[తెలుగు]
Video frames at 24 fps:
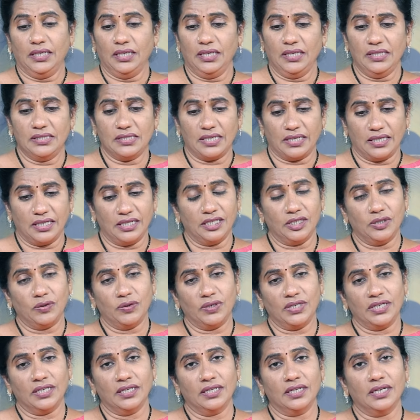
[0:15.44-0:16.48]
ఈ సంఘటన
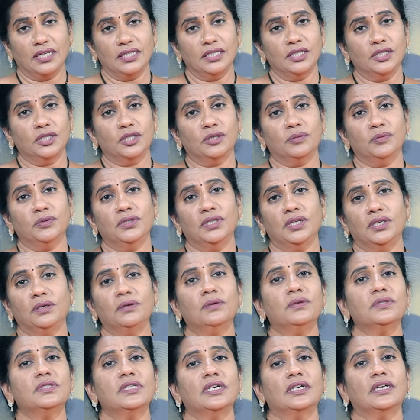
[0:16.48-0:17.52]
ఒకటే కాదు ఇంతకుముందు
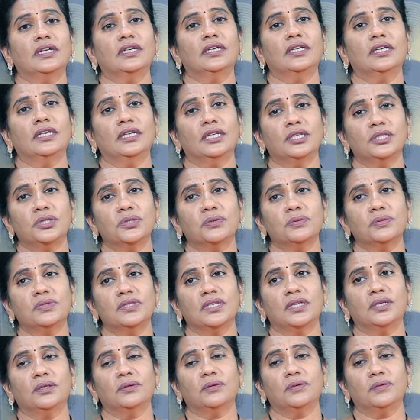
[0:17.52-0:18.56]
ఎన్నో సంఘటనలు నేను
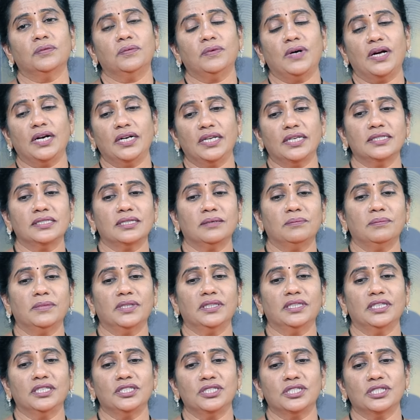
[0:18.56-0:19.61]
చూశాను వాటికి
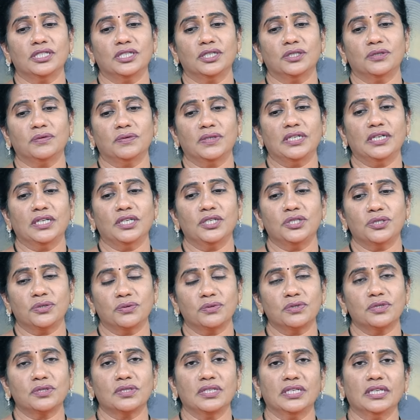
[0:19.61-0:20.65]
సంబంధించినటువంటి
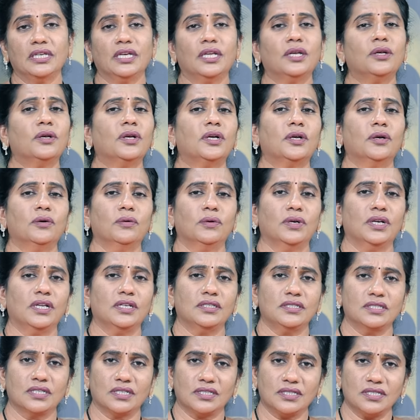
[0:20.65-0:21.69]
ఇష్యూస్ని ఎన్నిటినో
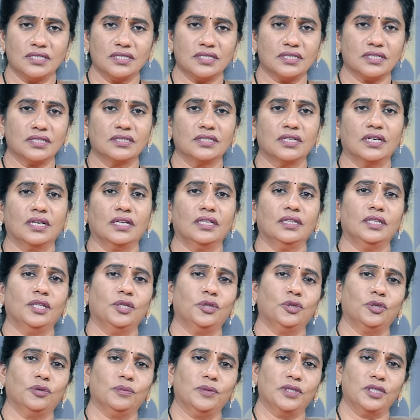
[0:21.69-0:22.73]
నేను చర్చించడం జరిగింది
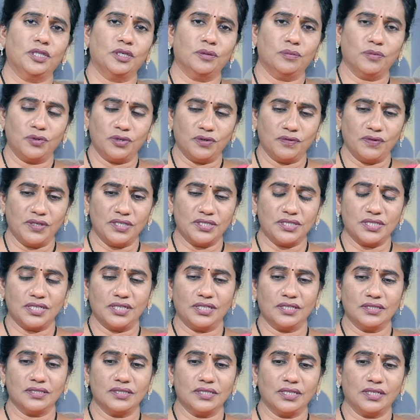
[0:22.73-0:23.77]
ఎంతోమందికి మోటివేట్
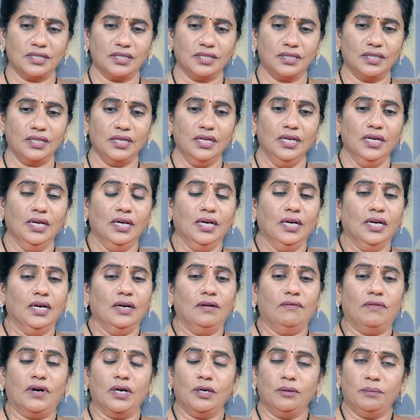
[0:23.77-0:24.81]
చేయడం జరిగింది
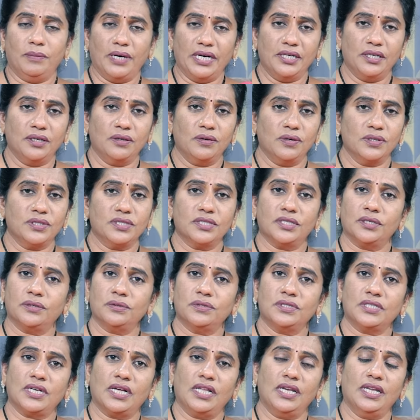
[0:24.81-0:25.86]
వాళ్ళు బయటకు
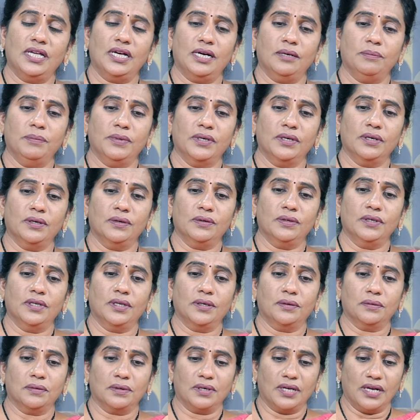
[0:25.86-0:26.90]
వచ్చారు చాలా హ్యాపీగా
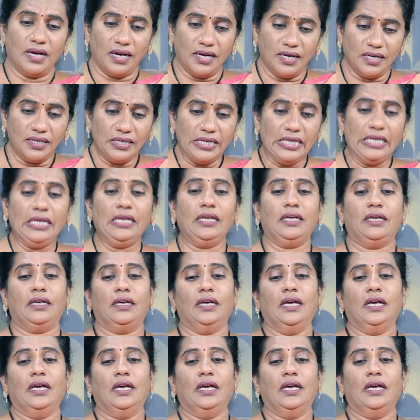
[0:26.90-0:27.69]
ఉన్నారు కానీ